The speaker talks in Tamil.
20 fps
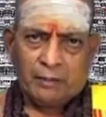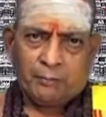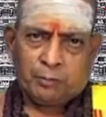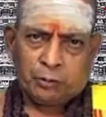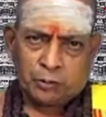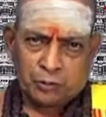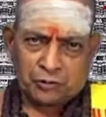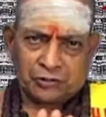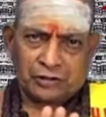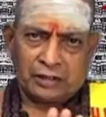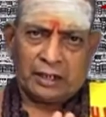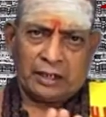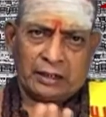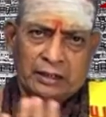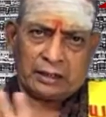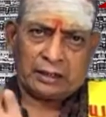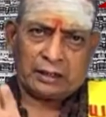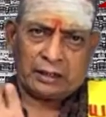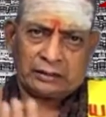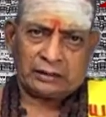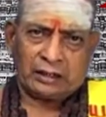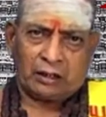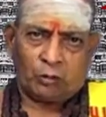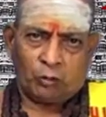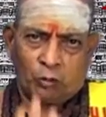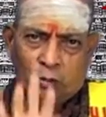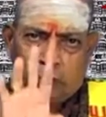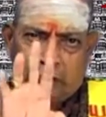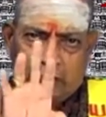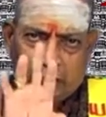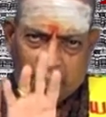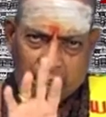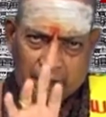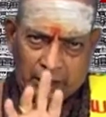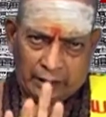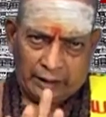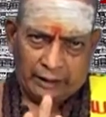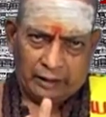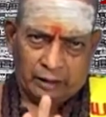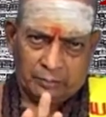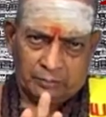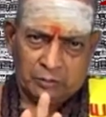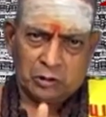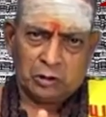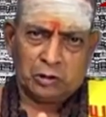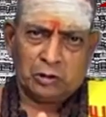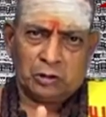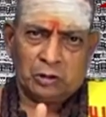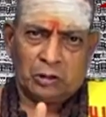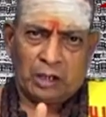புதுசாக கட்டக்கூடிய ஆலயமோ